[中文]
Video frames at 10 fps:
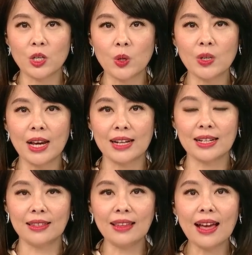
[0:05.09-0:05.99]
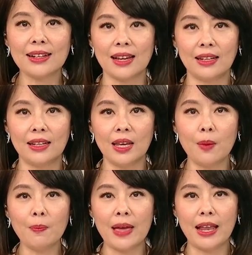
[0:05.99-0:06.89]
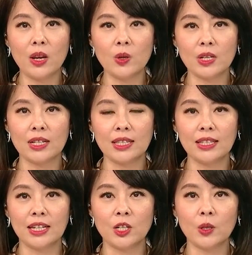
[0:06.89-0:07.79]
中场是大涨了两百六十四点，